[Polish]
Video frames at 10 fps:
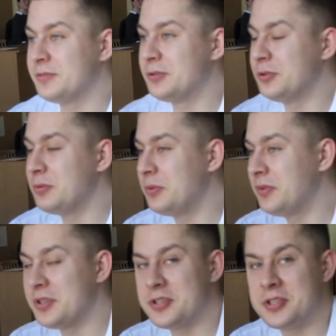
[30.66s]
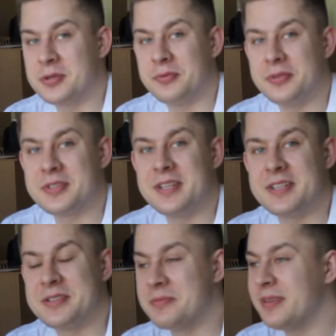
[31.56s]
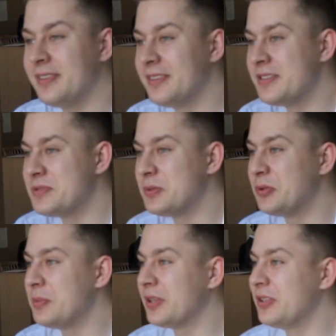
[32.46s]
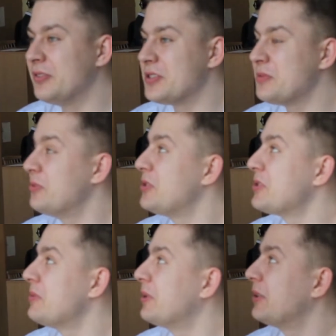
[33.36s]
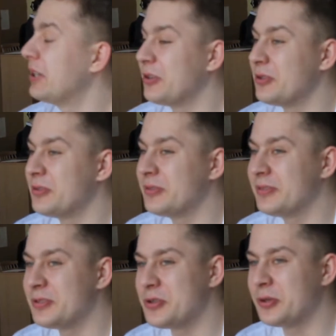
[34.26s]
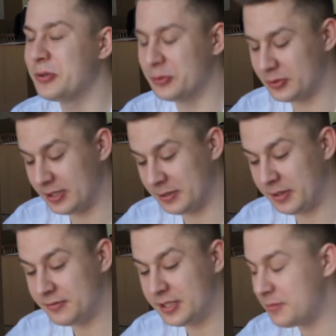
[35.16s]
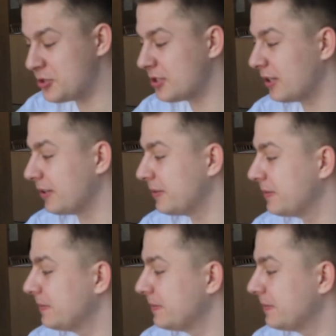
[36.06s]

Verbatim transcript: trudno mi powiedzieć, szczerze mówiąc, nie jestem zbyt obiektywny, żeby mówić o sobie jako o człowieku kulturalnym, no, ale wydaje mi się, że tak.